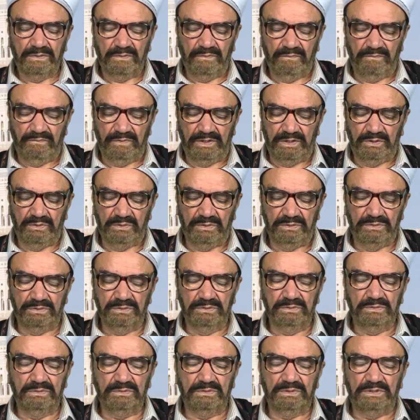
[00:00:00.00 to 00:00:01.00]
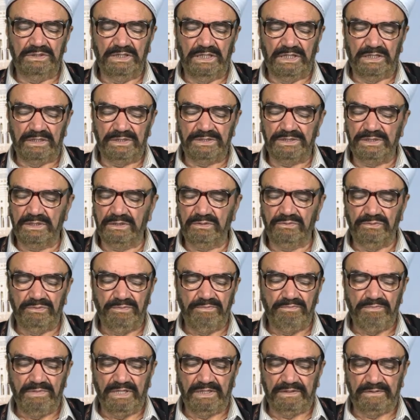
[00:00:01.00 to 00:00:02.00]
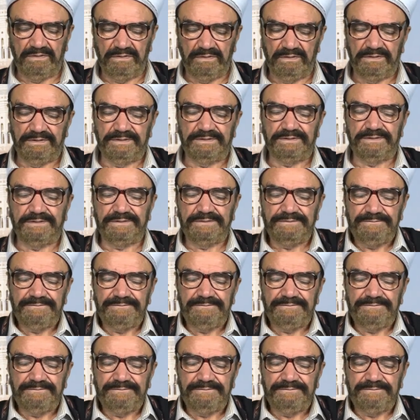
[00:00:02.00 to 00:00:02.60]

ve onun gerçek ümmetidir.